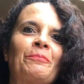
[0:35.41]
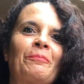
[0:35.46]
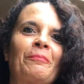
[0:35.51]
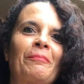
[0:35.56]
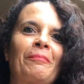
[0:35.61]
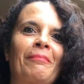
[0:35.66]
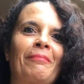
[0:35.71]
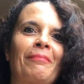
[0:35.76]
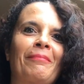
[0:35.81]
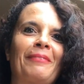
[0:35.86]

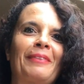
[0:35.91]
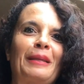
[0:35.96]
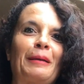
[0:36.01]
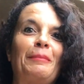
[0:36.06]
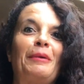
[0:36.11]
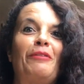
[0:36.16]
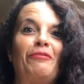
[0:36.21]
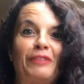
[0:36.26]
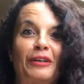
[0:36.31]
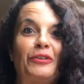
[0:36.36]
mh, mm,
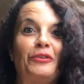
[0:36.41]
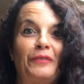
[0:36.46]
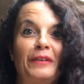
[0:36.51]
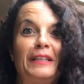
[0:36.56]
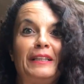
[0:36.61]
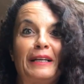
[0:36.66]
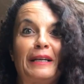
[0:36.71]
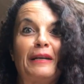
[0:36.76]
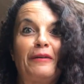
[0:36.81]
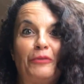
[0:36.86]
mi ha fatto
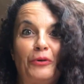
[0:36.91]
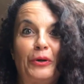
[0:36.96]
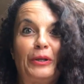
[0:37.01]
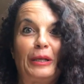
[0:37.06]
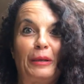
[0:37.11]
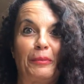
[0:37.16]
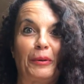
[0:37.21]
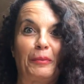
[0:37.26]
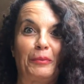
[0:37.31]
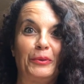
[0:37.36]
venire la
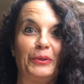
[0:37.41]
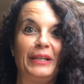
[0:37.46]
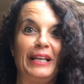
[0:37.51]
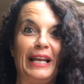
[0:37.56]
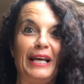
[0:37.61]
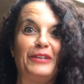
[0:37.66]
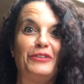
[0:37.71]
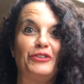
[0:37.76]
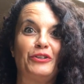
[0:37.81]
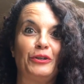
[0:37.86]
voglia proprio di
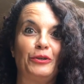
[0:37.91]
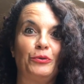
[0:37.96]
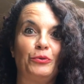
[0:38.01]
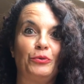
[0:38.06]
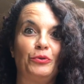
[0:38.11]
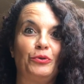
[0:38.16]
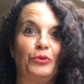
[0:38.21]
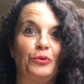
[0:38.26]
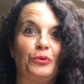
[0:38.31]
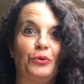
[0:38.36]
leggere
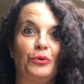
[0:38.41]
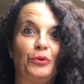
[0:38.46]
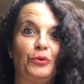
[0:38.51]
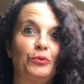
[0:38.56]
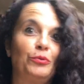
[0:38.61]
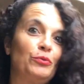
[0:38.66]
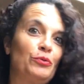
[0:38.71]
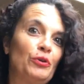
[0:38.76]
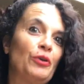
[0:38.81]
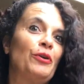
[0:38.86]
tutto,
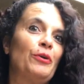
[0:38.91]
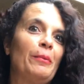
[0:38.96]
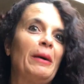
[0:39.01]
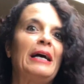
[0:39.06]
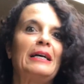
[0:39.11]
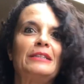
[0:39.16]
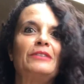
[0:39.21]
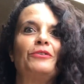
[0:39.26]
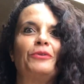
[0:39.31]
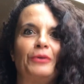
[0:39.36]
tutto il
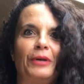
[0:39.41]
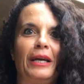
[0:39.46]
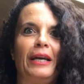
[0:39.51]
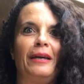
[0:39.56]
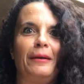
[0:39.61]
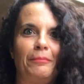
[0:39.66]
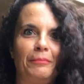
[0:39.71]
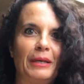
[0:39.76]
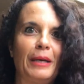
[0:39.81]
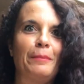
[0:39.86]
romanzo
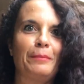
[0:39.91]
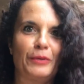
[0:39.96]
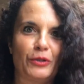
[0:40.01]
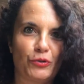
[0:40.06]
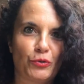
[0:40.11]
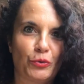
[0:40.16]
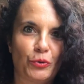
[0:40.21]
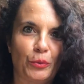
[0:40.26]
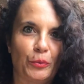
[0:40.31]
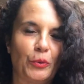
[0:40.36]
e mi è
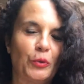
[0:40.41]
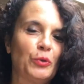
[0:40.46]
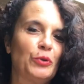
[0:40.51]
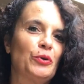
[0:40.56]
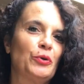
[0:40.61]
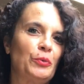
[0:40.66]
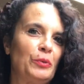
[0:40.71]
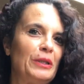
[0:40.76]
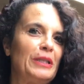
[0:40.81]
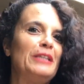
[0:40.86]
piaciuto
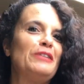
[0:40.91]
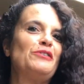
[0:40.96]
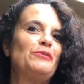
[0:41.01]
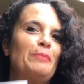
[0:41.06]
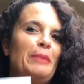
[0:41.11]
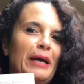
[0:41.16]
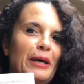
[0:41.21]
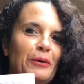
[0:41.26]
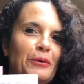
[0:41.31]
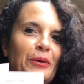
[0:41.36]
molto, quindi
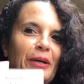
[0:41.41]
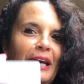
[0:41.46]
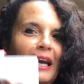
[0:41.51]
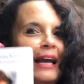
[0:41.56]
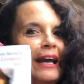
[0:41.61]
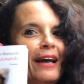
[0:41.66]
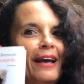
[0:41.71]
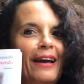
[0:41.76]
spero che